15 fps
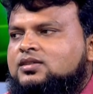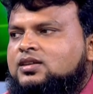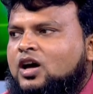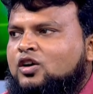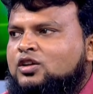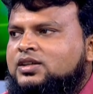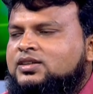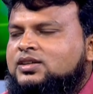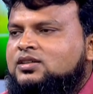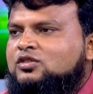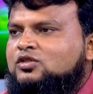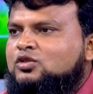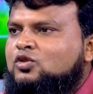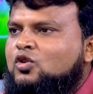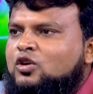তাহলে
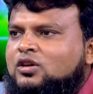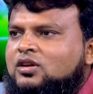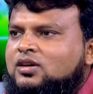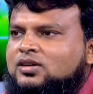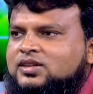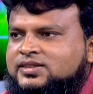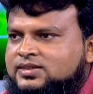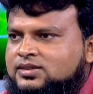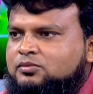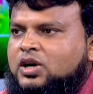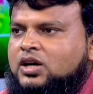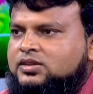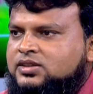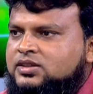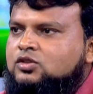কিন্তু করলা গাছে
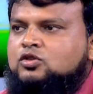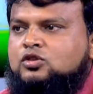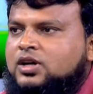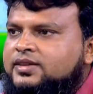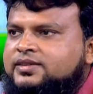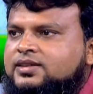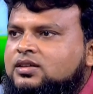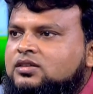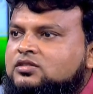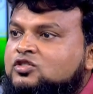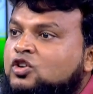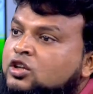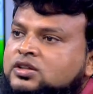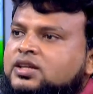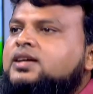বা যে কোনো গাছে
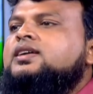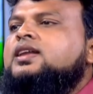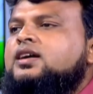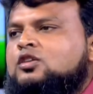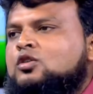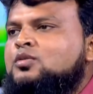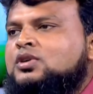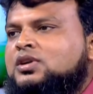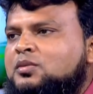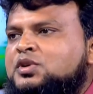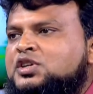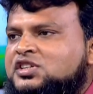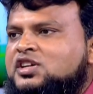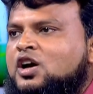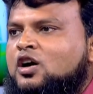ছত্রাকের আক্রমণটা
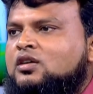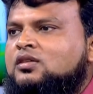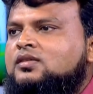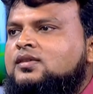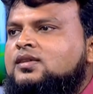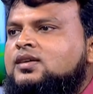বেশি হয়